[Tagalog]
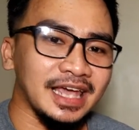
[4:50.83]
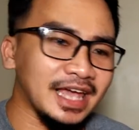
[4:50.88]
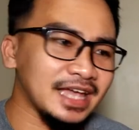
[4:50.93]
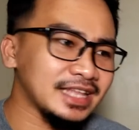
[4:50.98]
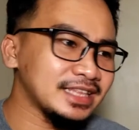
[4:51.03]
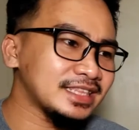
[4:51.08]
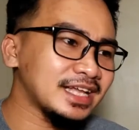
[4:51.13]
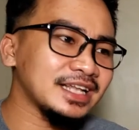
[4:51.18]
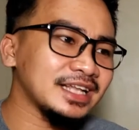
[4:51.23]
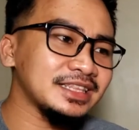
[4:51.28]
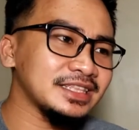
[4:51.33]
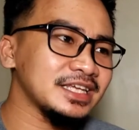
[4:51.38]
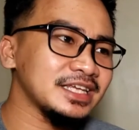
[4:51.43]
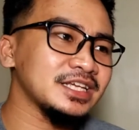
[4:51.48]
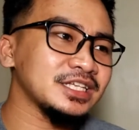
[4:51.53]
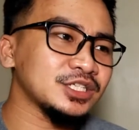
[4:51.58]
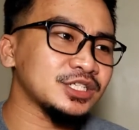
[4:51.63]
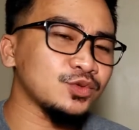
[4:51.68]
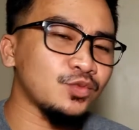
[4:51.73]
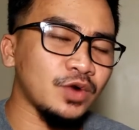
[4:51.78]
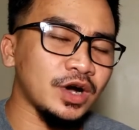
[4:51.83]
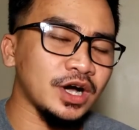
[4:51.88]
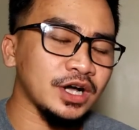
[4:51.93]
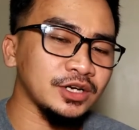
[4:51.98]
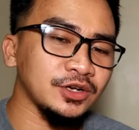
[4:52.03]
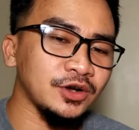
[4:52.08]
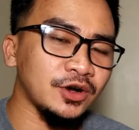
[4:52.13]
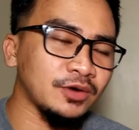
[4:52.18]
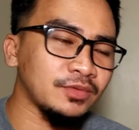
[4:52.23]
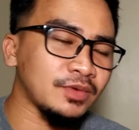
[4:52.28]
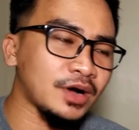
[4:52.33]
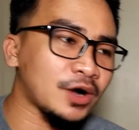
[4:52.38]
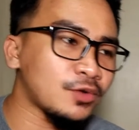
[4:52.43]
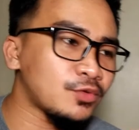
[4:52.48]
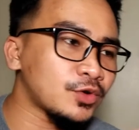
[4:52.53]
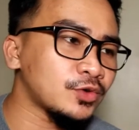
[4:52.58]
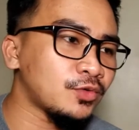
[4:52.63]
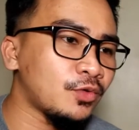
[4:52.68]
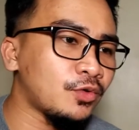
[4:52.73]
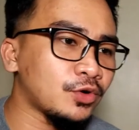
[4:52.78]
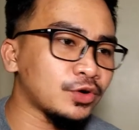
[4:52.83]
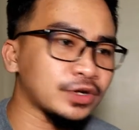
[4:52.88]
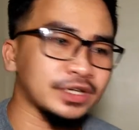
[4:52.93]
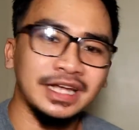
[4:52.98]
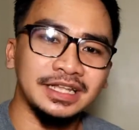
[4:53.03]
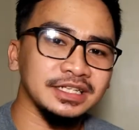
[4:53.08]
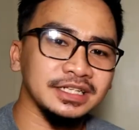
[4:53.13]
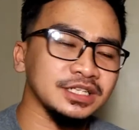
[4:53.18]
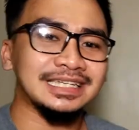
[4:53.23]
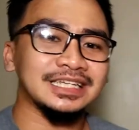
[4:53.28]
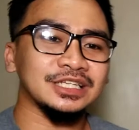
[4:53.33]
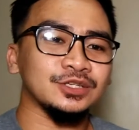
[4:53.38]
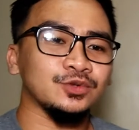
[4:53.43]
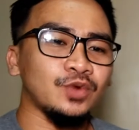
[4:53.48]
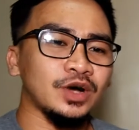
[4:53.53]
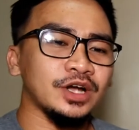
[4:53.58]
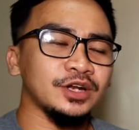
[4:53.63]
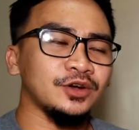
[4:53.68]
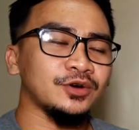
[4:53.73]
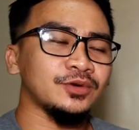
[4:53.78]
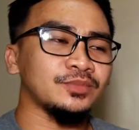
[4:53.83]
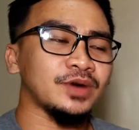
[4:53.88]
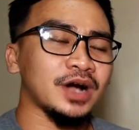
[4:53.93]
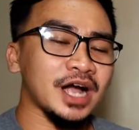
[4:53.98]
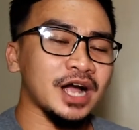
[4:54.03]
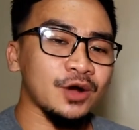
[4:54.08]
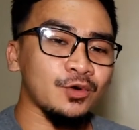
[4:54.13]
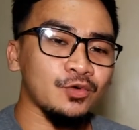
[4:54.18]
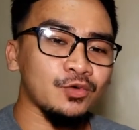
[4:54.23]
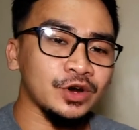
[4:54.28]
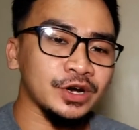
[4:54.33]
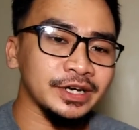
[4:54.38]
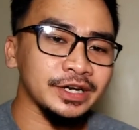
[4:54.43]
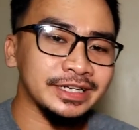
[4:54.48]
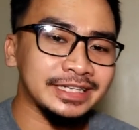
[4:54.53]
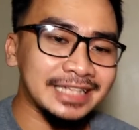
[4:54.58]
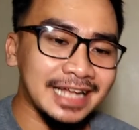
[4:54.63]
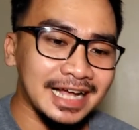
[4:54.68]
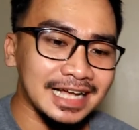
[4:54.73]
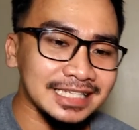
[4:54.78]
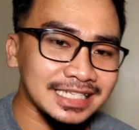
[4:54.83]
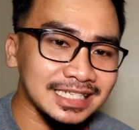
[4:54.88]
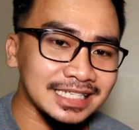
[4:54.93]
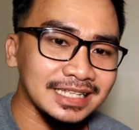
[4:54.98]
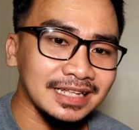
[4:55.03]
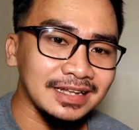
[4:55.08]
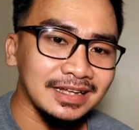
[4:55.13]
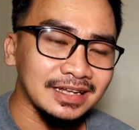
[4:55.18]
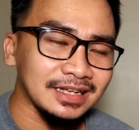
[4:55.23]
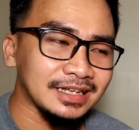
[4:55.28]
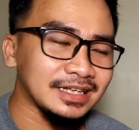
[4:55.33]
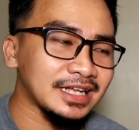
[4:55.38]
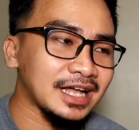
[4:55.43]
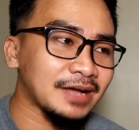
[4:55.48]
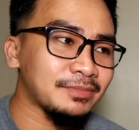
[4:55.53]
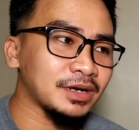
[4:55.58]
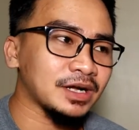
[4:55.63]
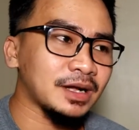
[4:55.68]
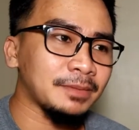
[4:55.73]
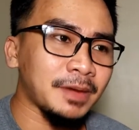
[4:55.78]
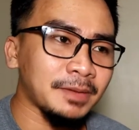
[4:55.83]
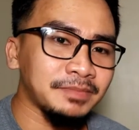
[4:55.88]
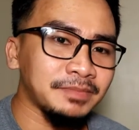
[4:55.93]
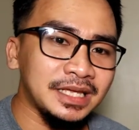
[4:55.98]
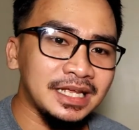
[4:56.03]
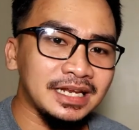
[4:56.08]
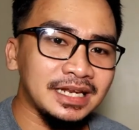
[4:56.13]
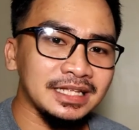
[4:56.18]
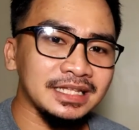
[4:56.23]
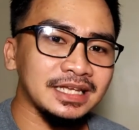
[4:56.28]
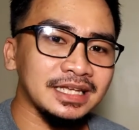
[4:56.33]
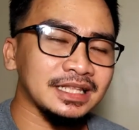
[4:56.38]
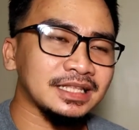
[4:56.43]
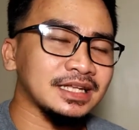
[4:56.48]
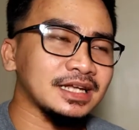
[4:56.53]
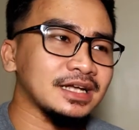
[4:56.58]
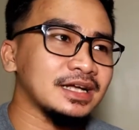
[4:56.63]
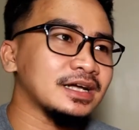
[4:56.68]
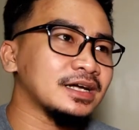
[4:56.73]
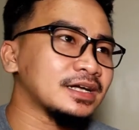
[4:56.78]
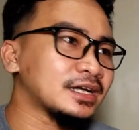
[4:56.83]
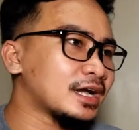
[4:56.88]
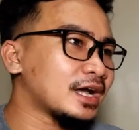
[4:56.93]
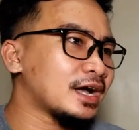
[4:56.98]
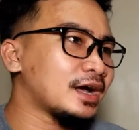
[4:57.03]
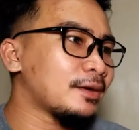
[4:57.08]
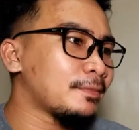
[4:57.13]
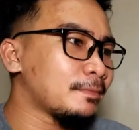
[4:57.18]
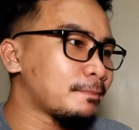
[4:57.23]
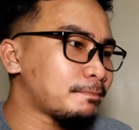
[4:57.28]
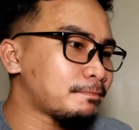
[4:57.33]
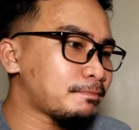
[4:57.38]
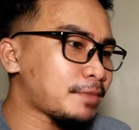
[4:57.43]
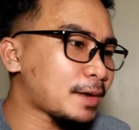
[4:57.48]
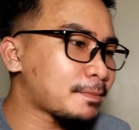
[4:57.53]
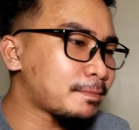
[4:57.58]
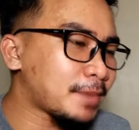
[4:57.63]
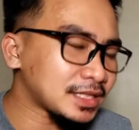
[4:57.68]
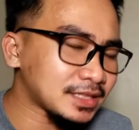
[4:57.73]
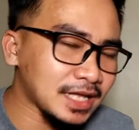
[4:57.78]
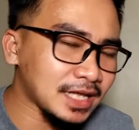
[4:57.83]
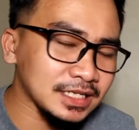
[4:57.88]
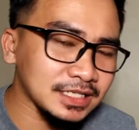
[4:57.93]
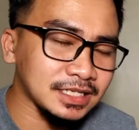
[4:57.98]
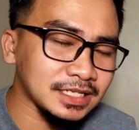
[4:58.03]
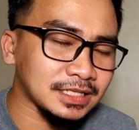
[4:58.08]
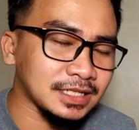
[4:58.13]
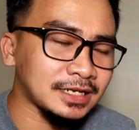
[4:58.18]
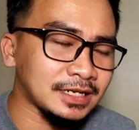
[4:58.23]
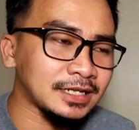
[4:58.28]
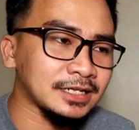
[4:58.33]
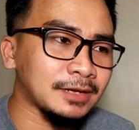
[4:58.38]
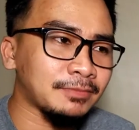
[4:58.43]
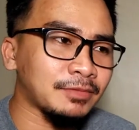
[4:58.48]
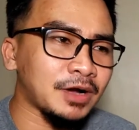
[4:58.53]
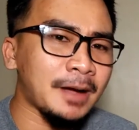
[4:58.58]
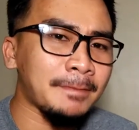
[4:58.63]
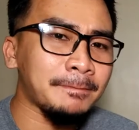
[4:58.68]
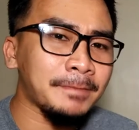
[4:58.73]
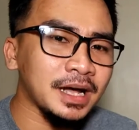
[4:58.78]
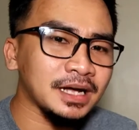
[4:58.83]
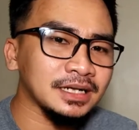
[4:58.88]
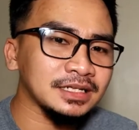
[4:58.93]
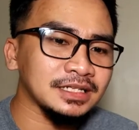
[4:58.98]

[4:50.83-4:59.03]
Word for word: And that is one of our work, that is one of our task nga magapabilin kita nga pagbatas sa tanan yung mga